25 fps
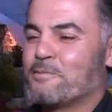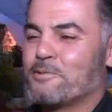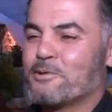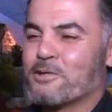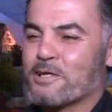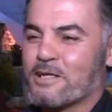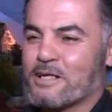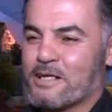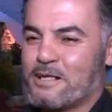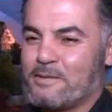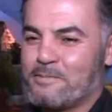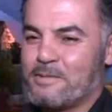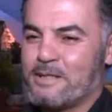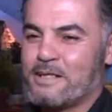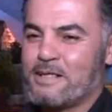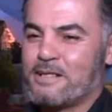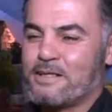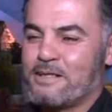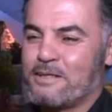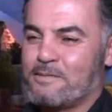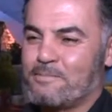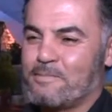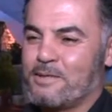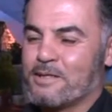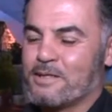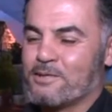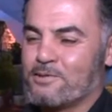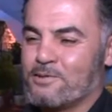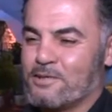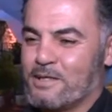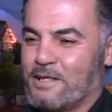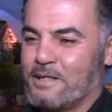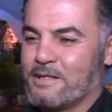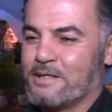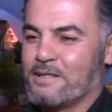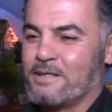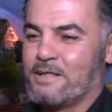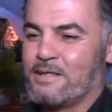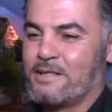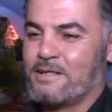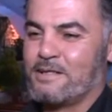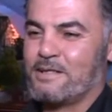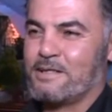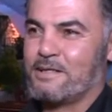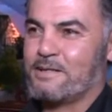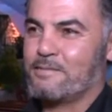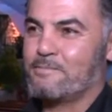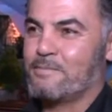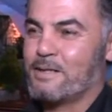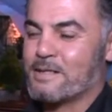بكره كمان لما يكون
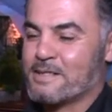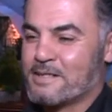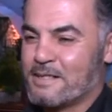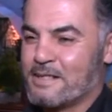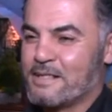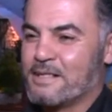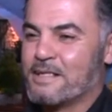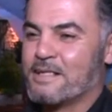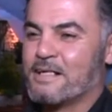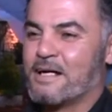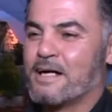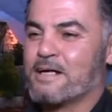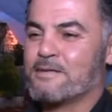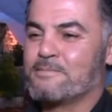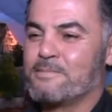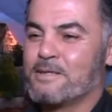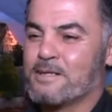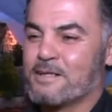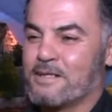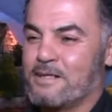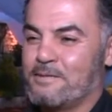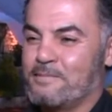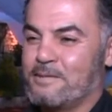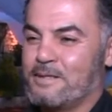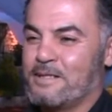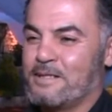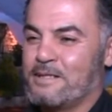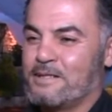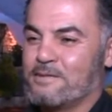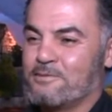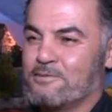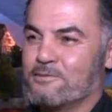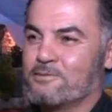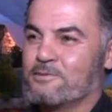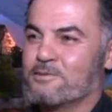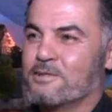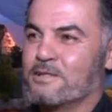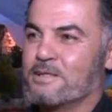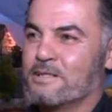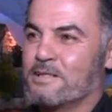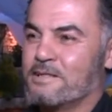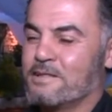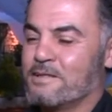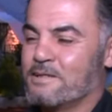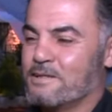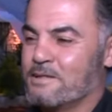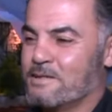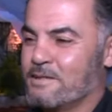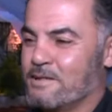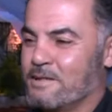عندنا بازيليك اكبر كمان
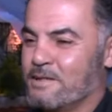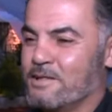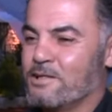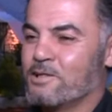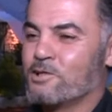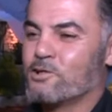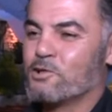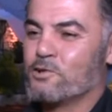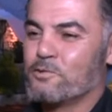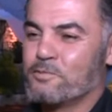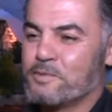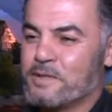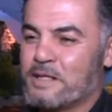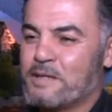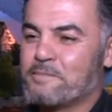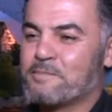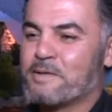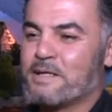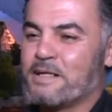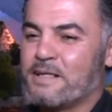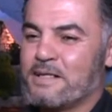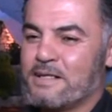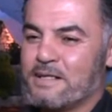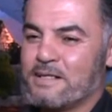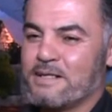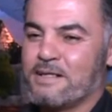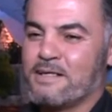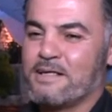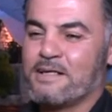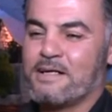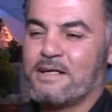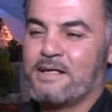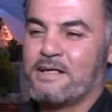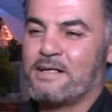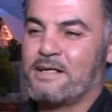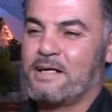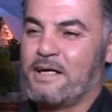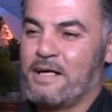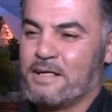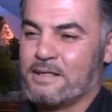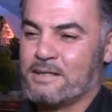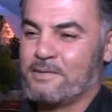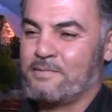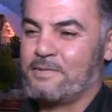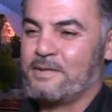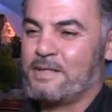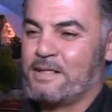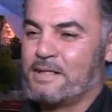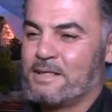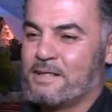ويكون في امكانيه
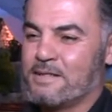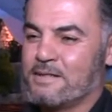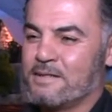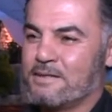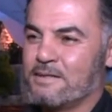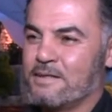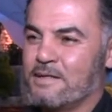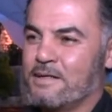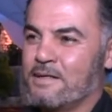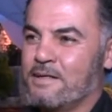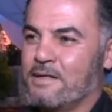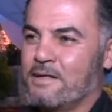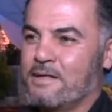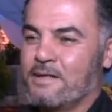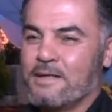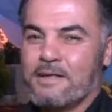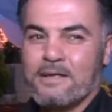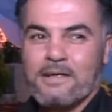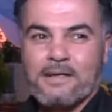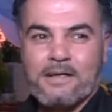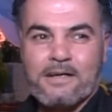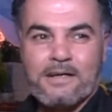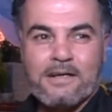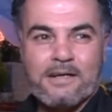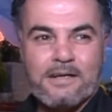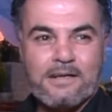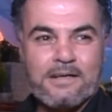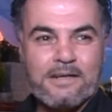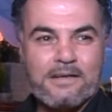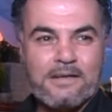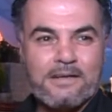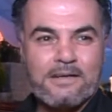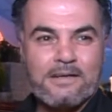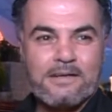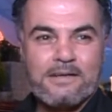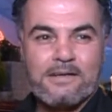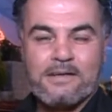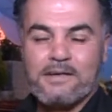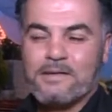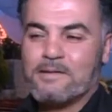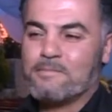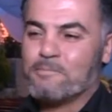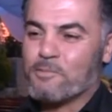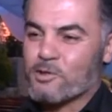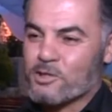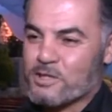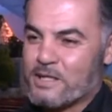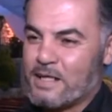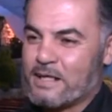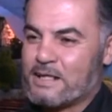لاحتفالات آه،
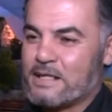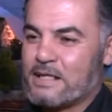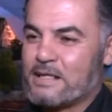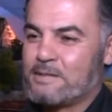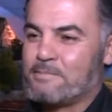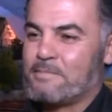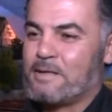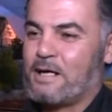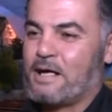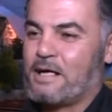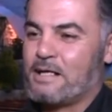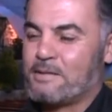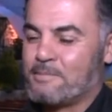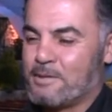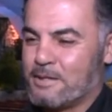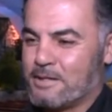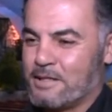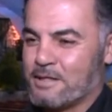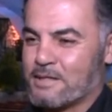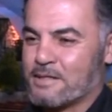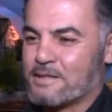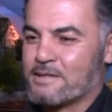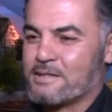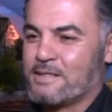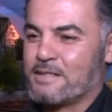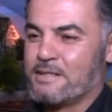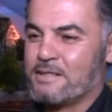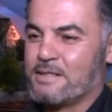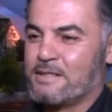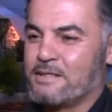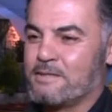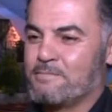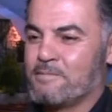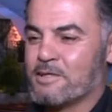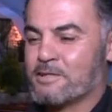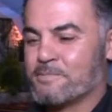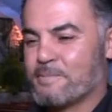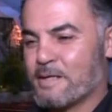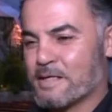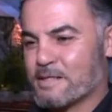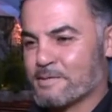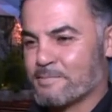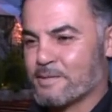مستديمة على مدار السنة مش بس